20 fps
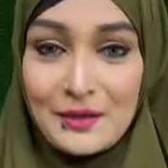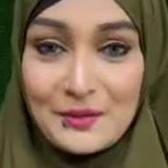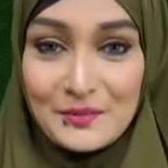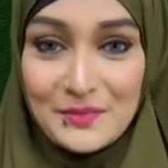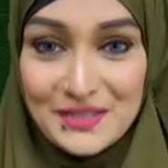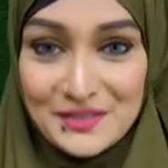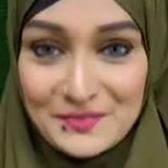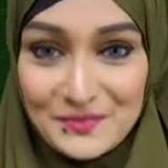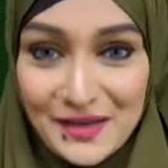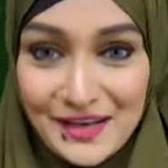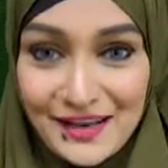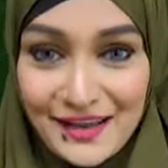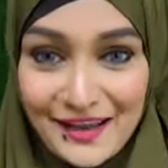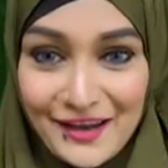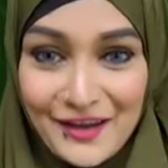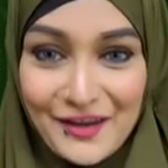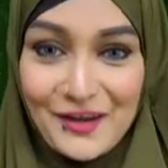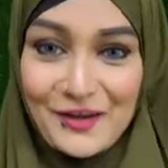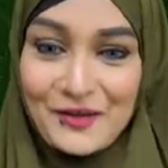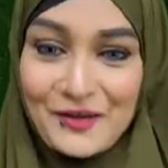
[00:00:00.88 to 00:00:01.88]
বিসমিল্লাহ
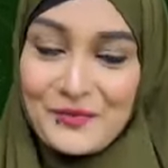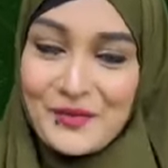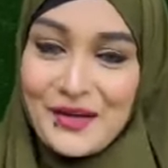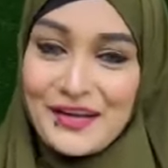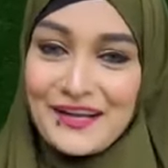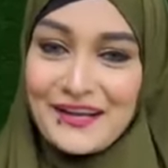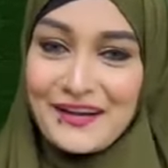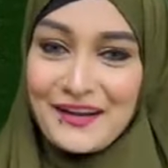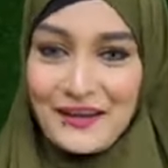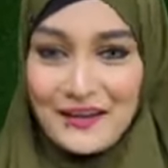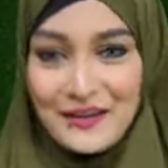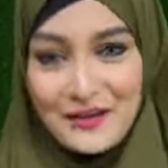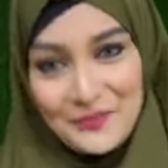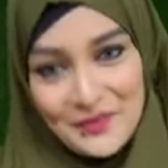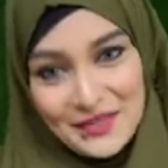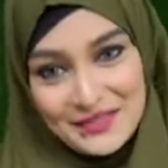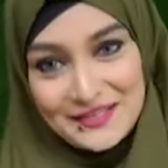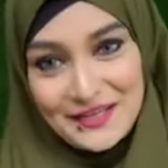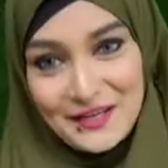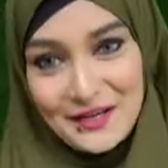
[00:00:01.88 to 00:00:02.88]
রহমানের রাহিম
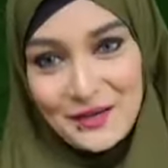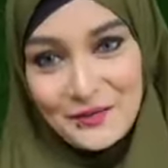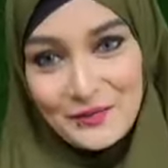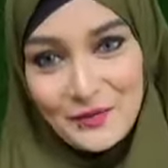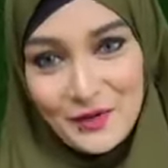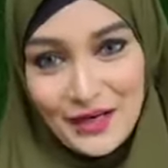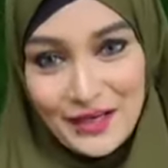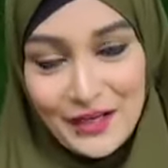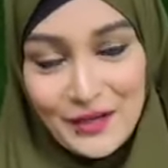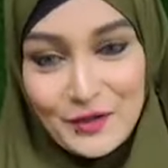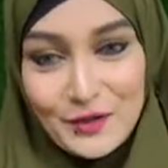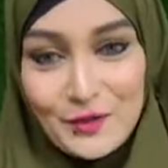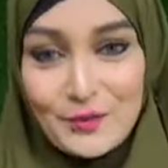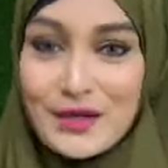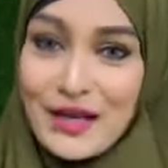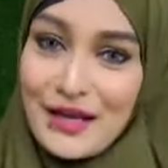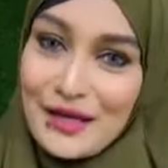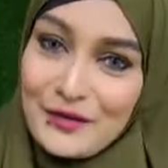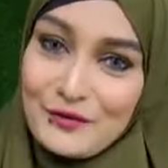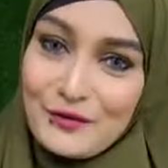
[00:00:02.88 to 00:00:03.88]
আসসালামু আলাইকুম
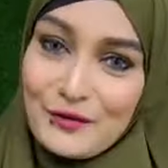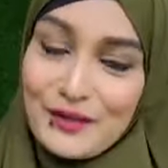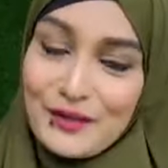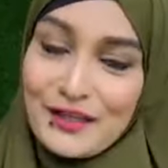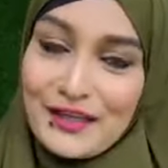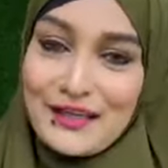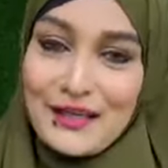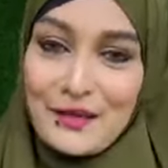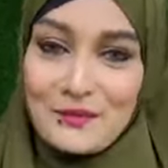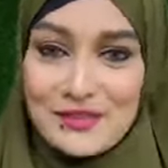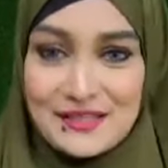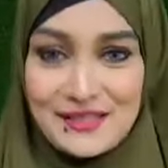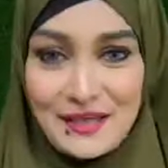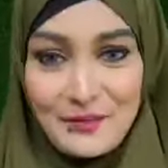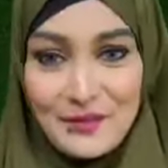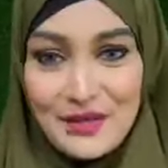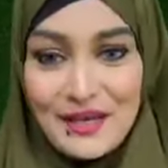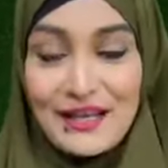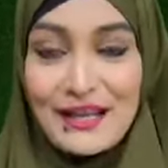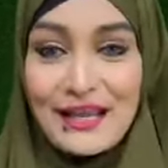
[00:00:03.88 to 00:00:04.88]
কালারফুল থেকে আমি
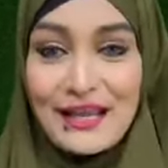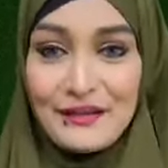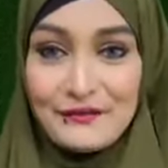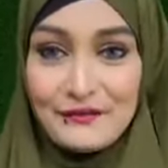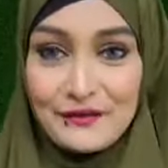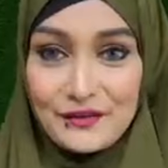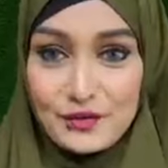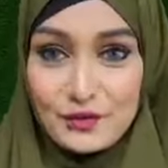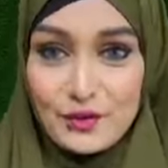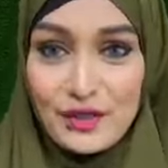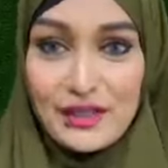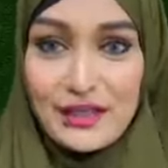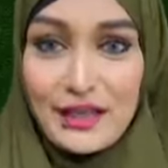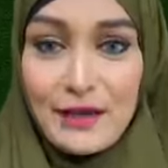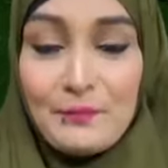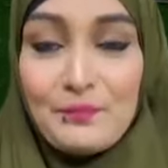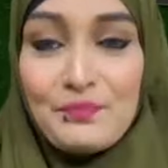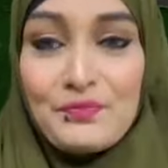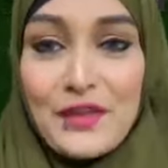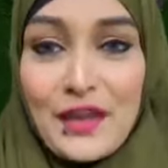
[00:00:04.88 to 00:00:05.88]
সামিরা লাইভে চলে
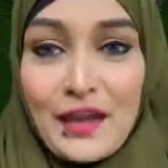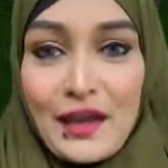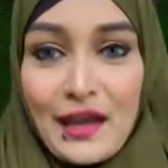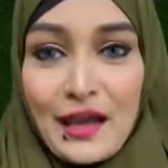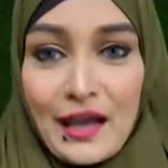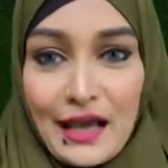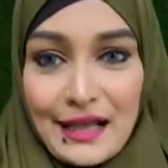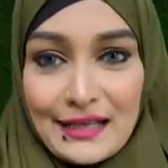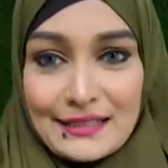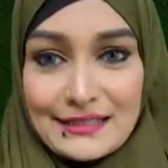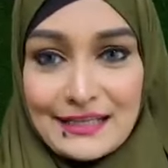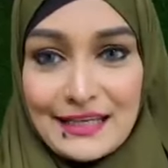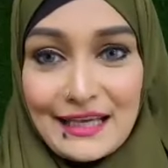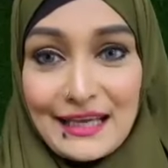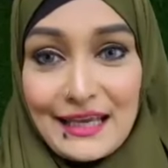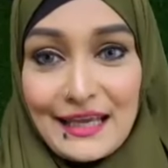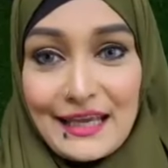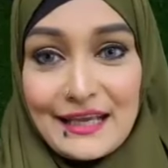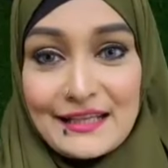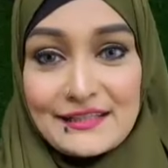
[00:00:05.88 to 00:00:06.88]
এলাম আজকে
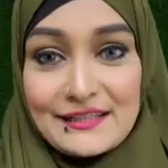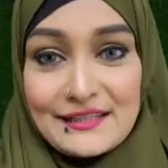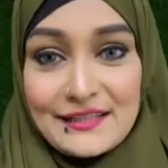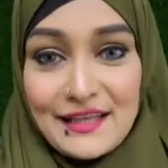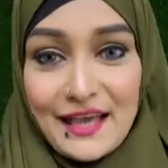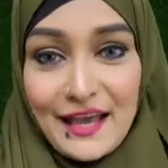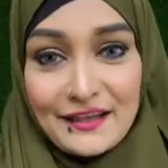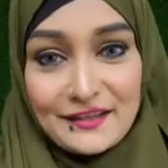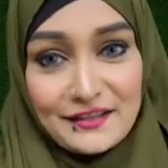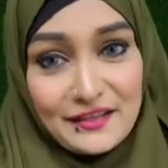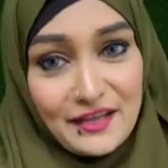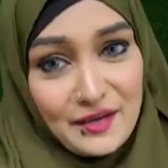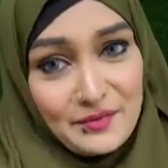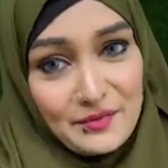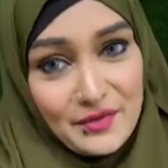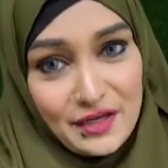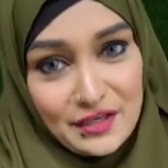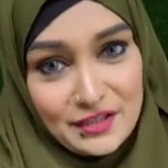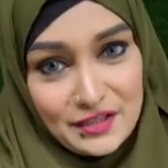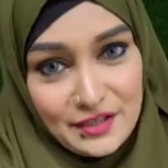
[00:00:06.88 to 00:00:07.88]
এক্স্যাক্ট
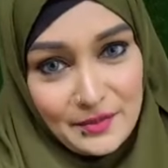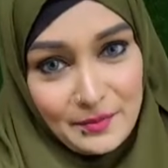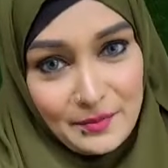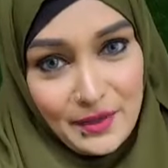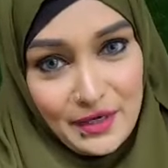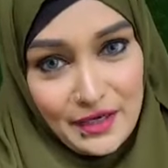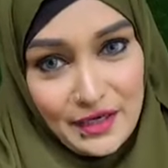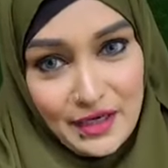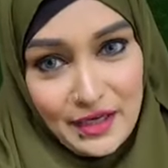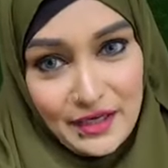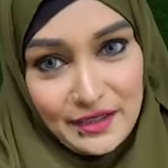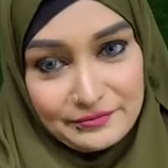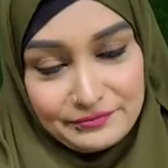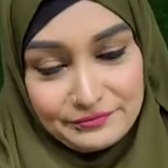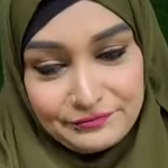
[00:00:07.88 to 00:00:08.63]
টাইমে আসতে পারি নাই